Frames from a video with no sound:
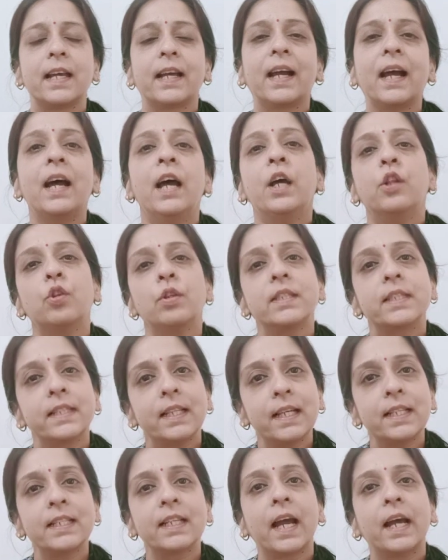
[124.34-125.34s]
जाएगा तो
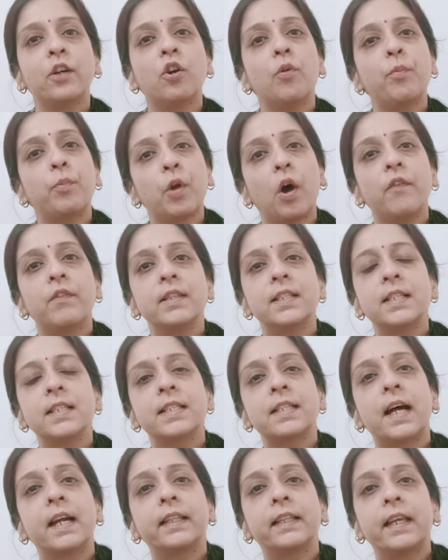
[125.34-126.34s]
सच काइंड ऑफ प्रोविजन
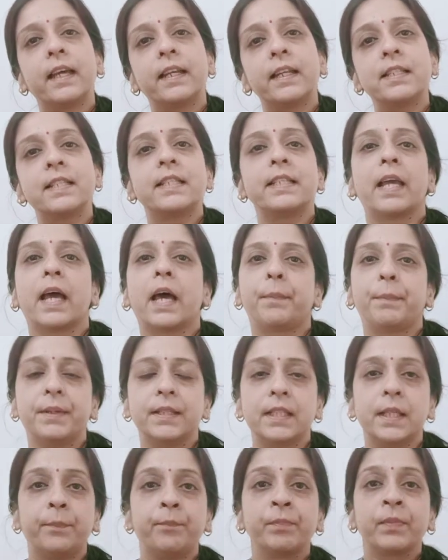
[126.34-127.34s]
आर देयर इन
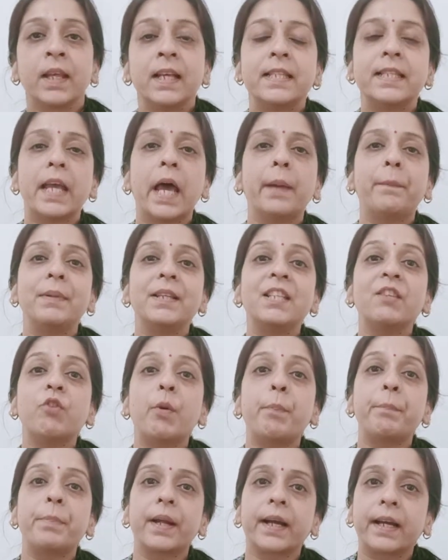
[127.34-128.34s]
सीआरपीसी सीआरपीसी
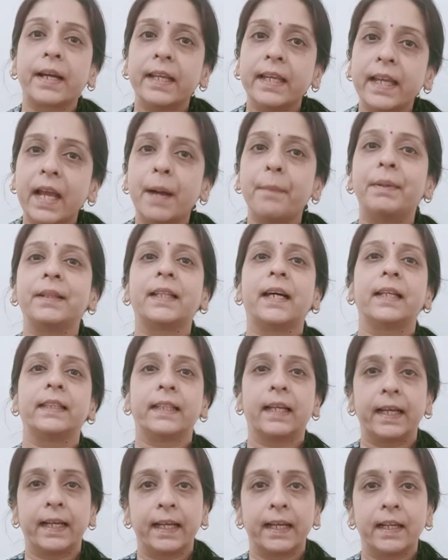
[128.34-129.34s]
वो प्रक्रिया
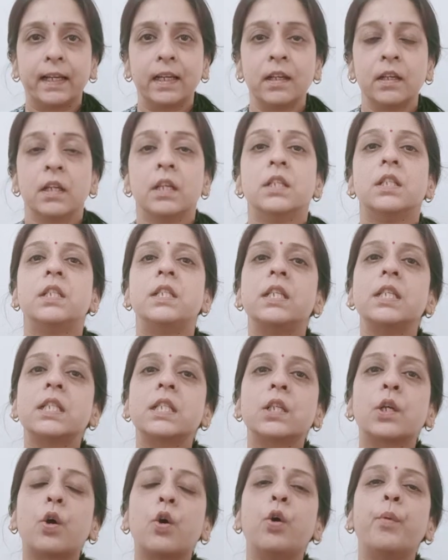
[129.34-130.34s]
बताता है
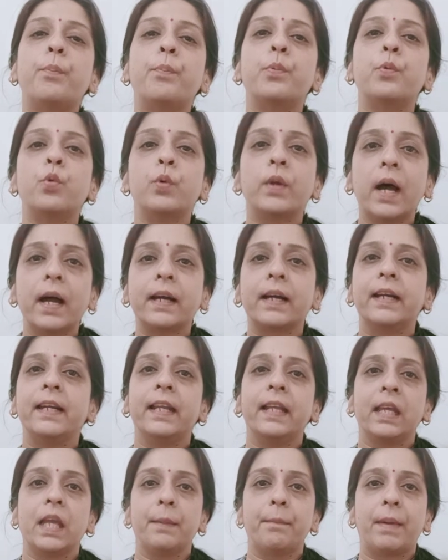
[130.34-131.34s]
जिसको पूरा
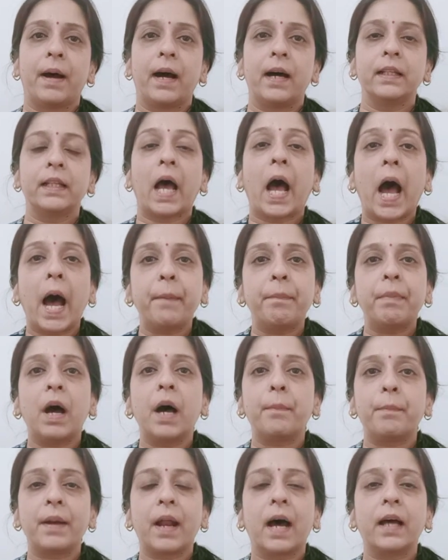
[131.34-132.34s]
करने के बाद आप
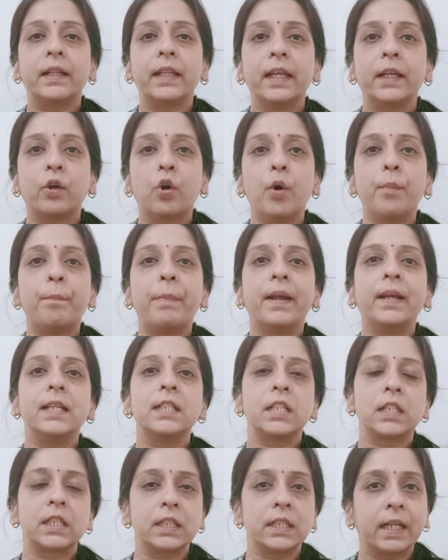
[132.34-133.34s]
अपराधी को
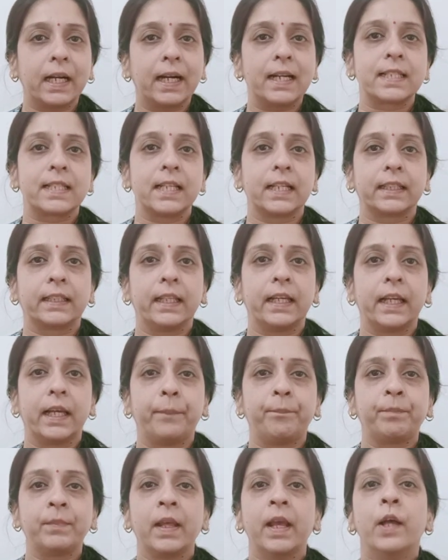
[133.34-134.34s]
पनिश कर सकते
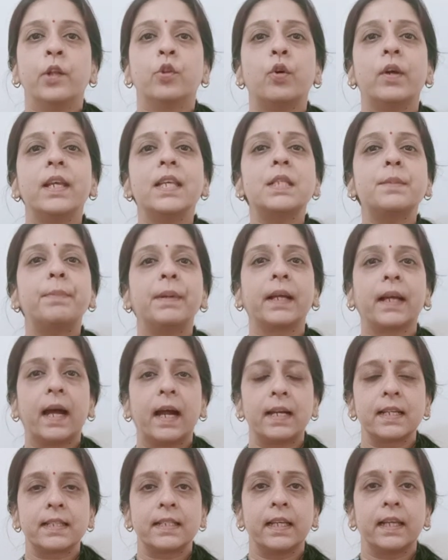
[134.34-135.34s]
हैं तो इस
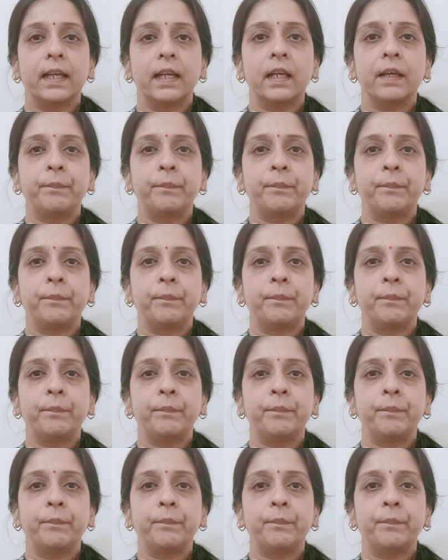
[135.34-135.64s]
प्रकार से